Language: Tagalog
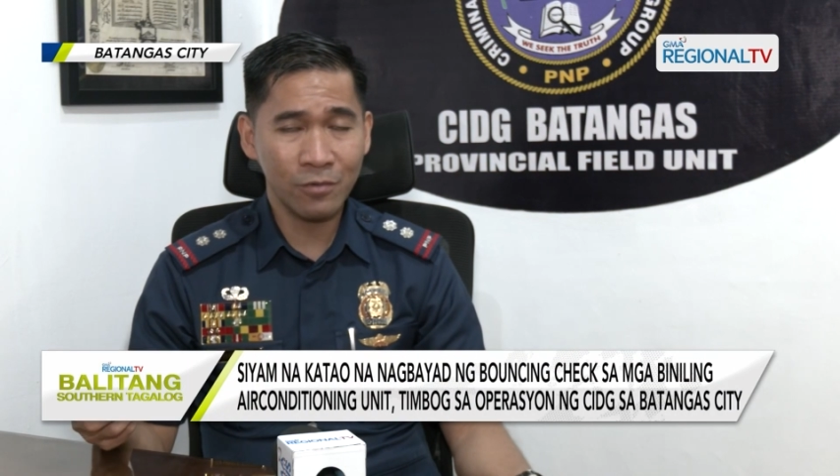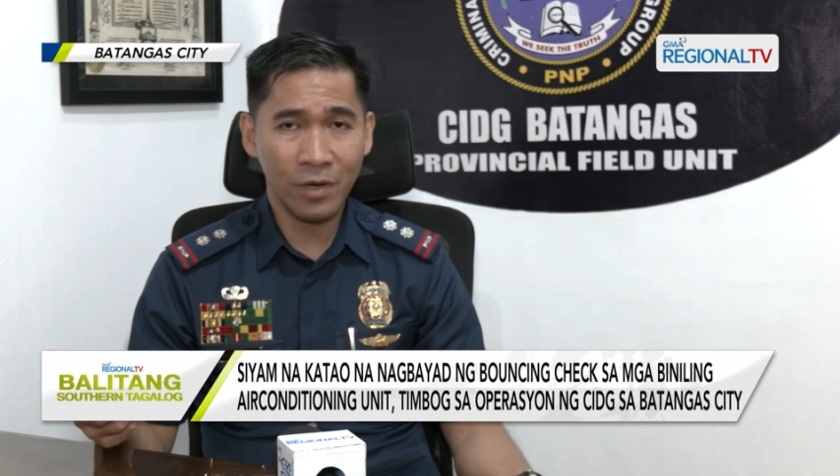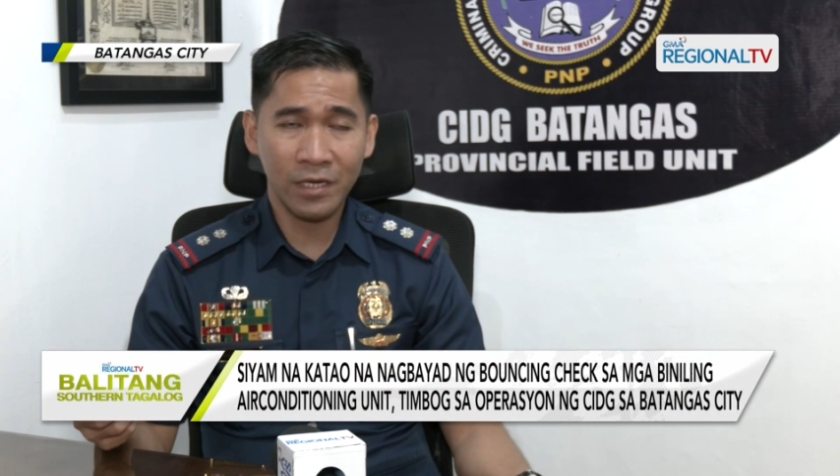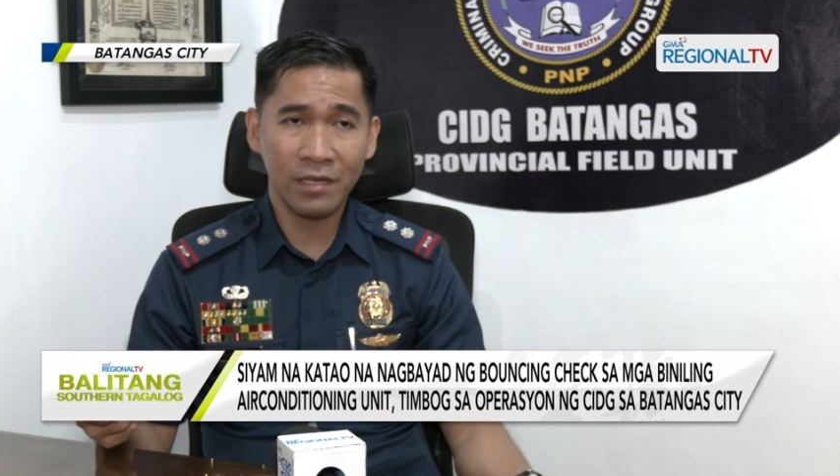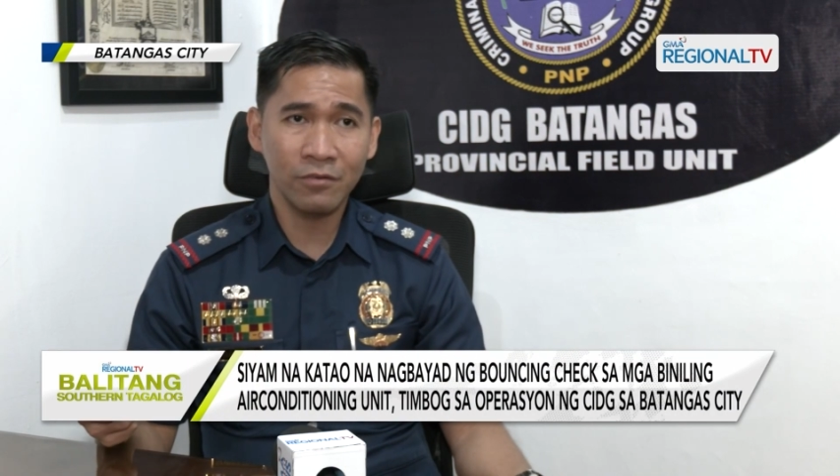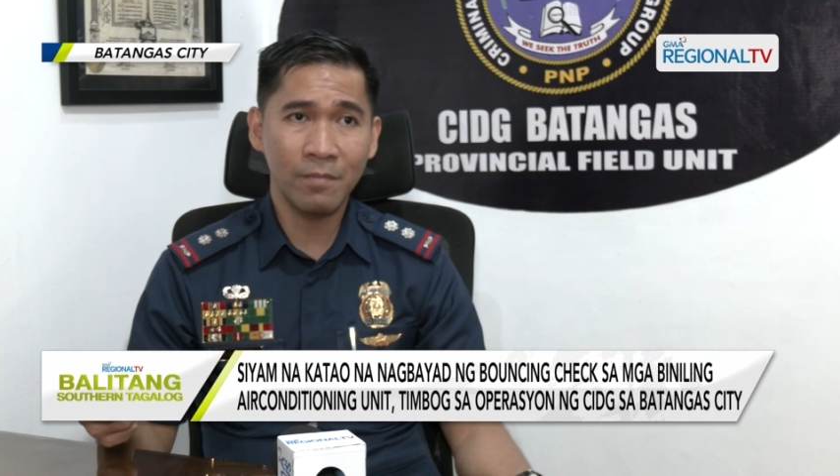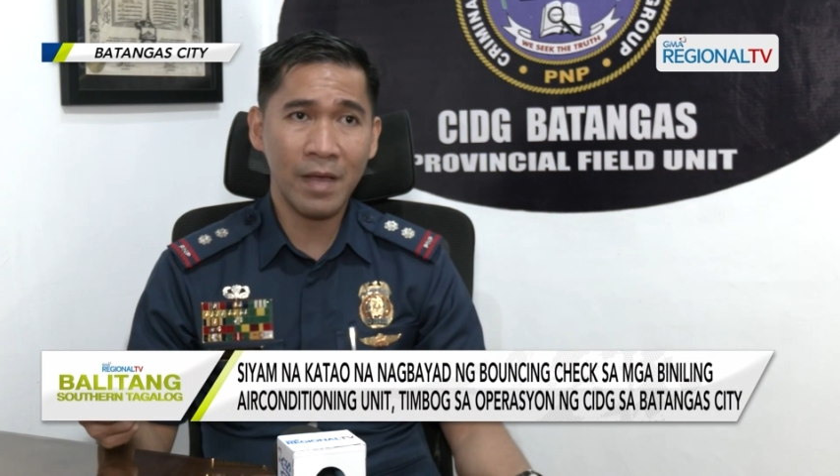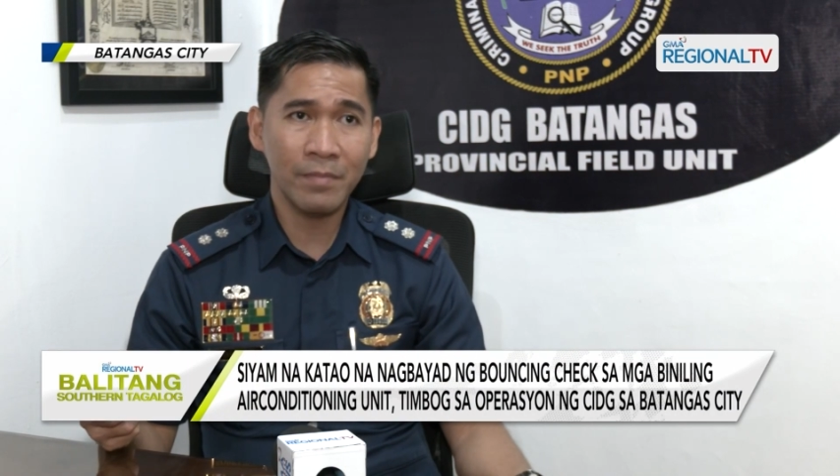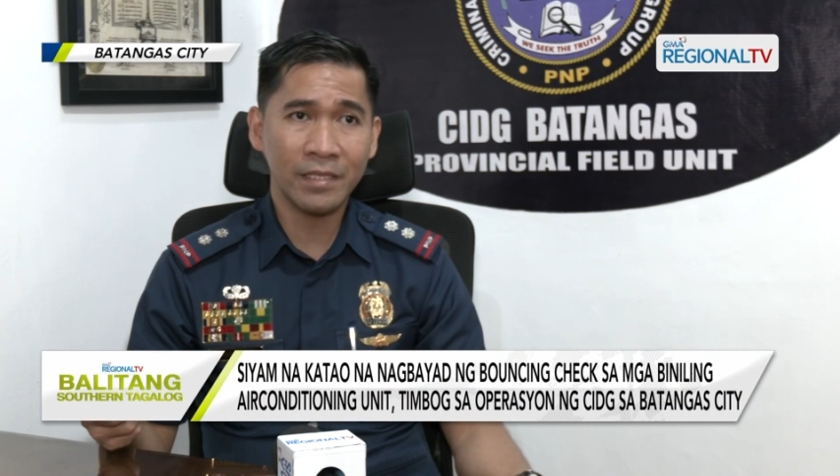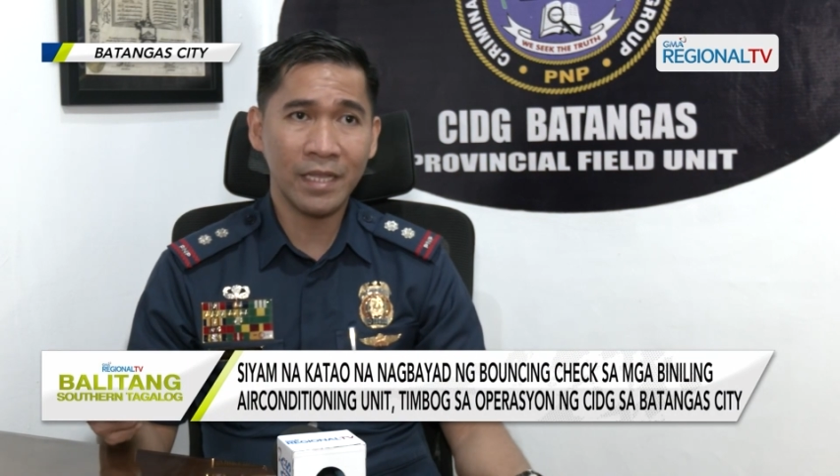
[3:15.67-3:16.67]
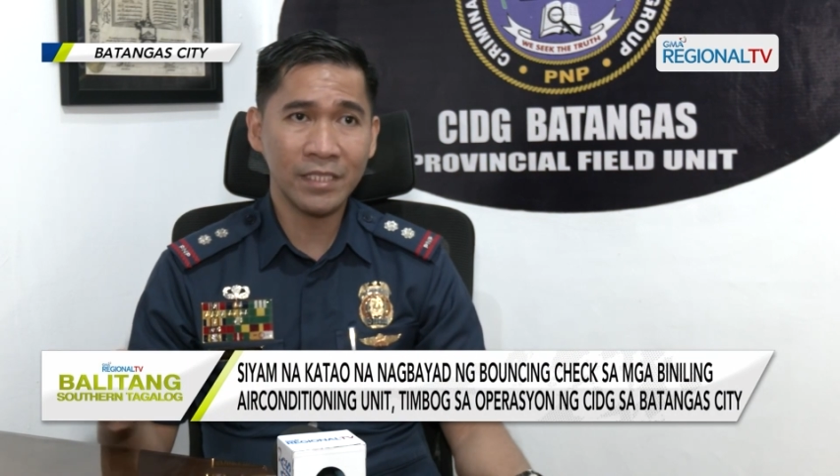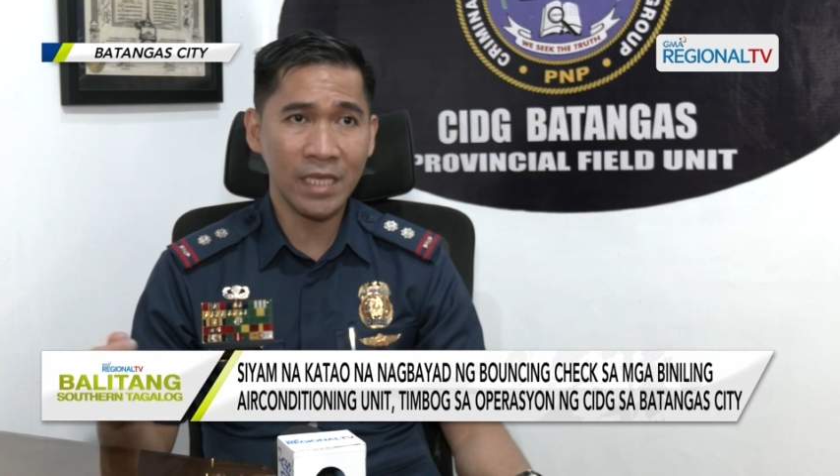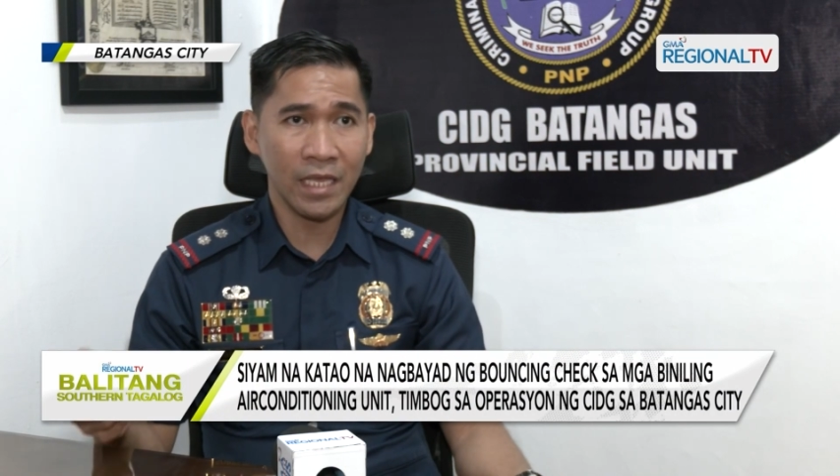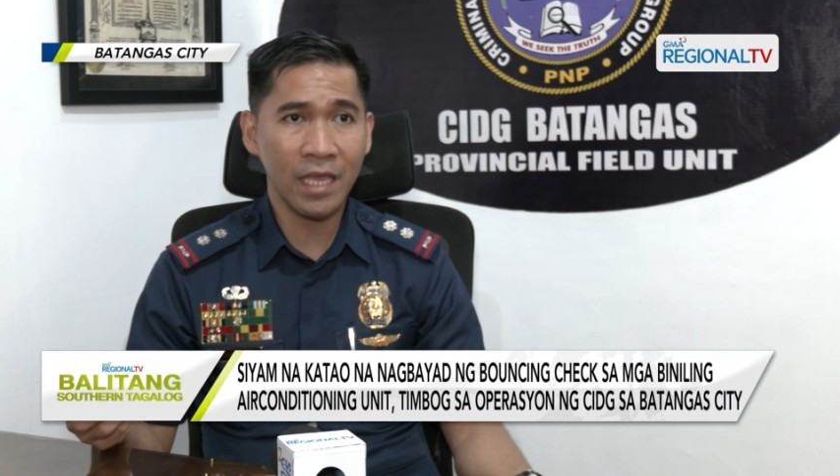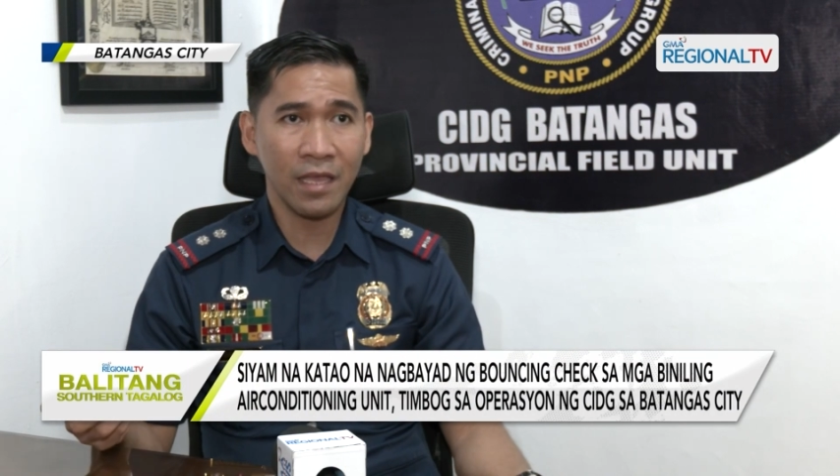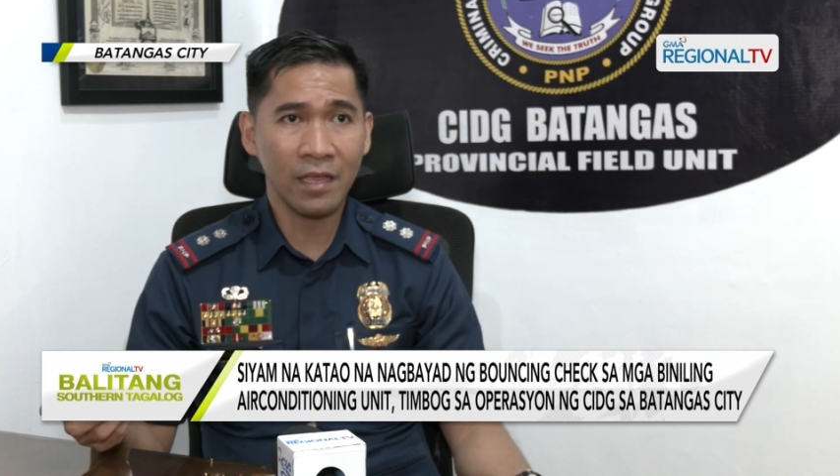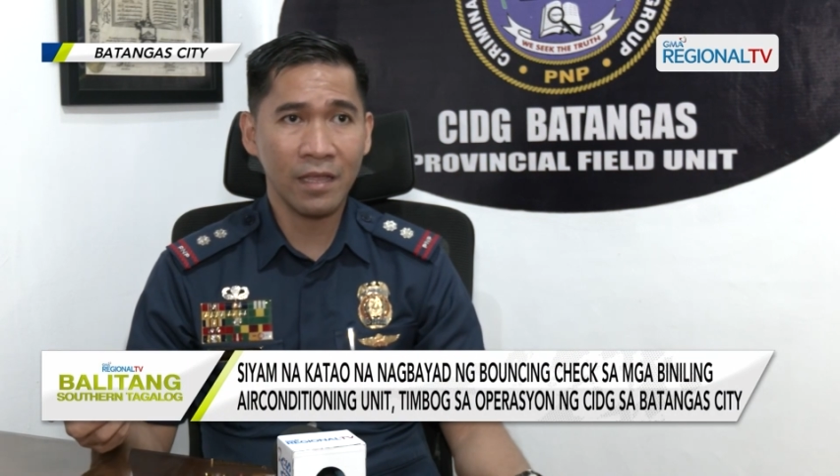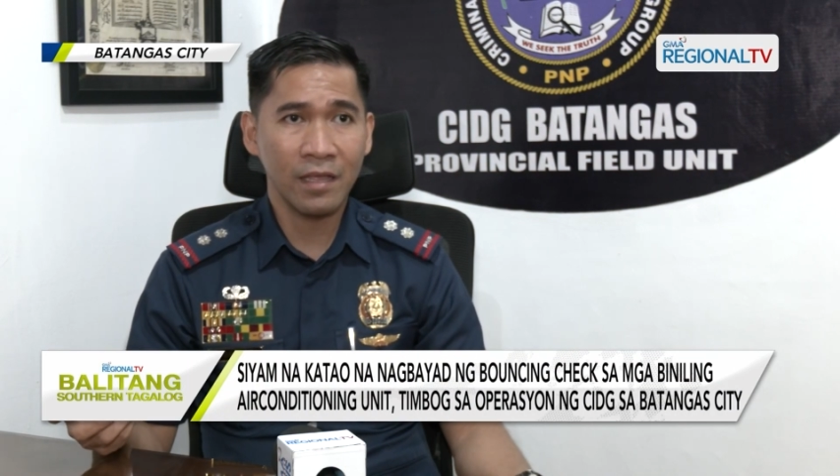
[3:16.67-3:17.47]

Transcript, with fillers: wag nang gumamit ng cheque.